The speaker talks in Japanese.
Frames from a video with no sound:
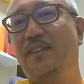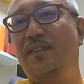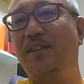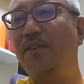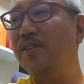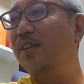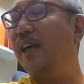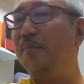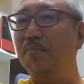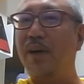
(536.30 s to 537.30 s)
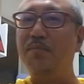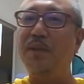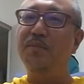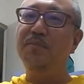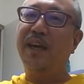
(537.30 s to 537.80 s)
ということで、ま
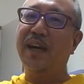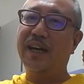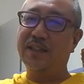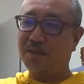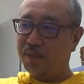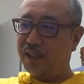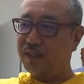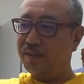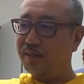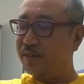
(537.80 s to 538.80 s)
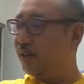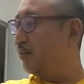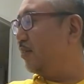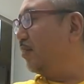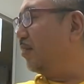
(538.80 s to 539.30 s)
みむめ遊び
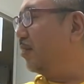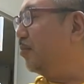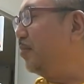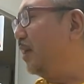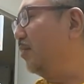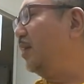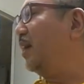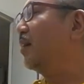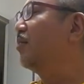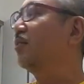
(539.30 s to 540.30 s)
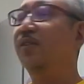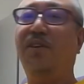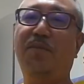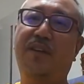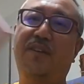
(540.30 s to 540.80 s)
とピアノでコードを覚える